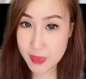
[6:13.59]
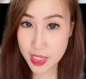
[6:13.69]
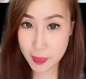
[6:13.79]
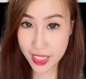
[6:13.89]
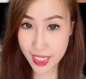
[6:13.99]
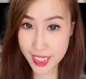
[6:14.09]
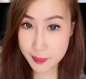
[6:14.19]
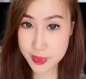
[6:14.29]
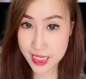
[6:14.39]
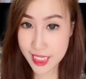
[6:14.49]
bisa pakai
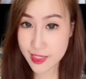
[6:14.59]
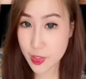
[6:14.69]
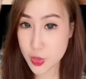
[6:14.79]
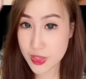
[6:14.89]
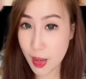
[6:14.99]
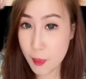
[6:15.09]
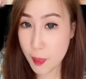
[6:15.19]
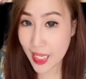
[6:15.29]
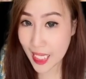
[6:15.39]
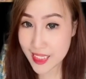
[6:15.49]
lipstick terus kamu
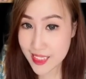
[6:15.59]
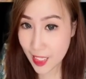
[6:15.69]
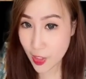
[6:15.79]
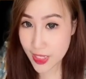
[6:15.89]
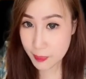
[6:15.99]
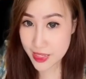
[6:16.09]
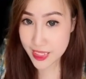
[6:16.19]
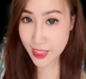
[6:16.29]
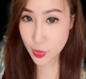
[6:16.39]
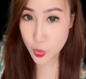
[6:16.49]
pakaiin salotip di
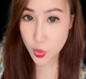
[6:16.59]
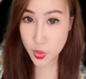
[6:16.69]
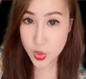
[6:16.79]
situ.